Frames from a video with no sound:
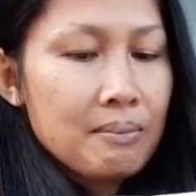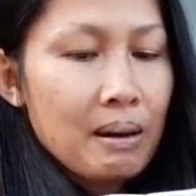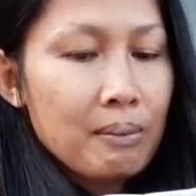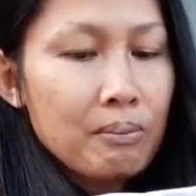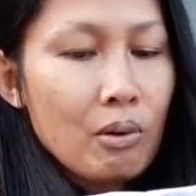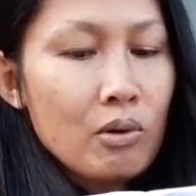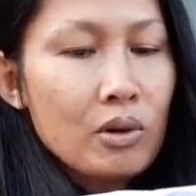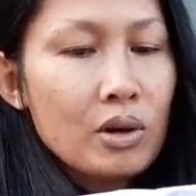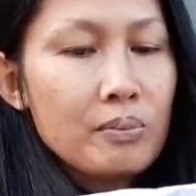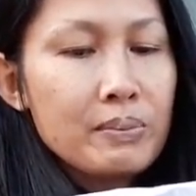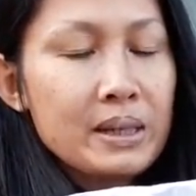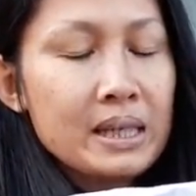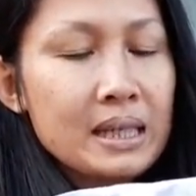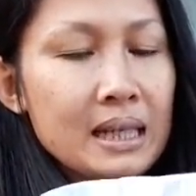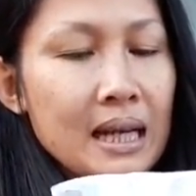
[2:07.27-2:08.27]
ผักบุ้งก็
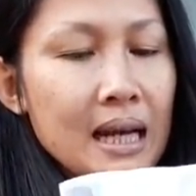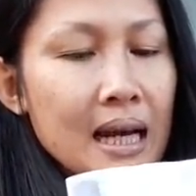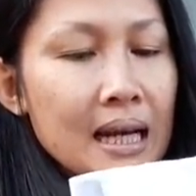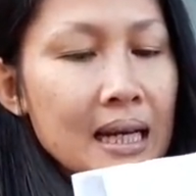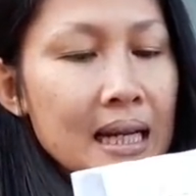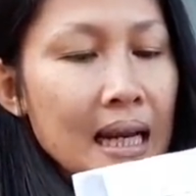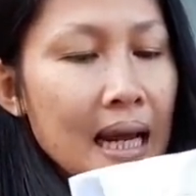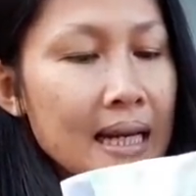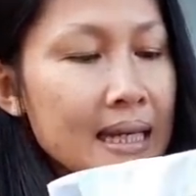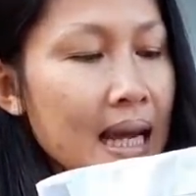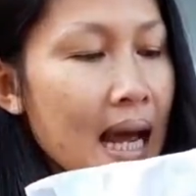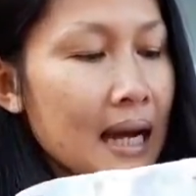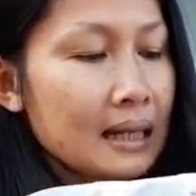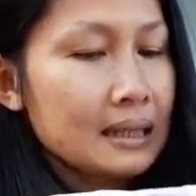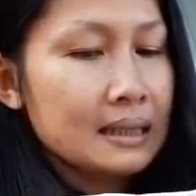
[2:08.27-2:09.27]
มีนะคะหลาย ๆ อ
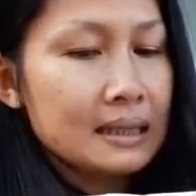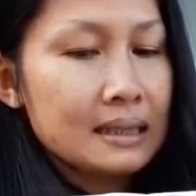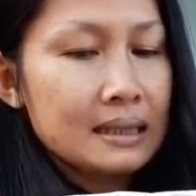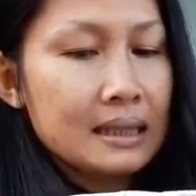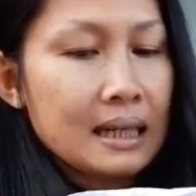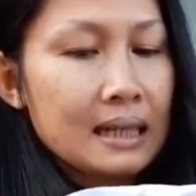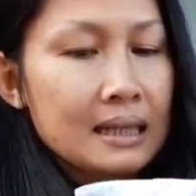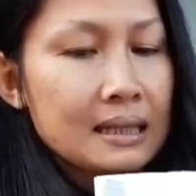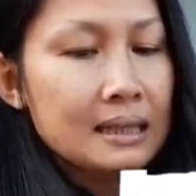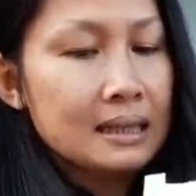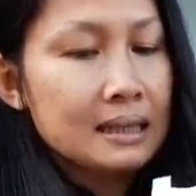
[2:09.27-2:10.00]
ย่างเลยนะ